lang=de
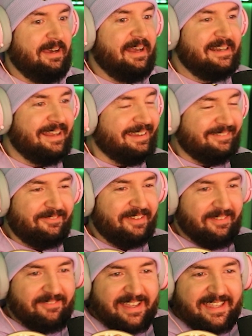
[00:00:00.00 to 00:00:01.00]
auch Alter,
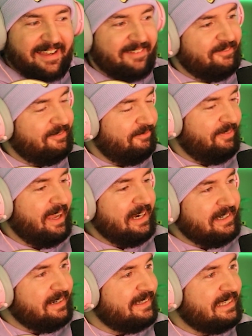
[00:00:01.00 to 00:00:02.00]
welcher,
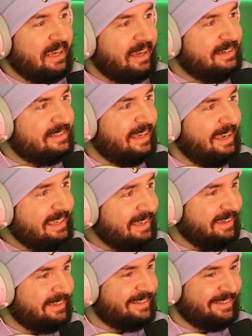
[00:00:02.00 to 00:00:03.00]
werden das hier alles
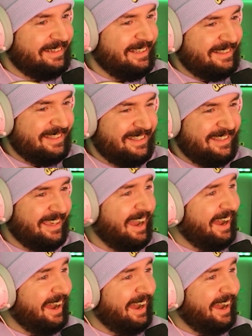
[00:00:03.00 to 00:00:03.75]
eingerichtet? Das ist ja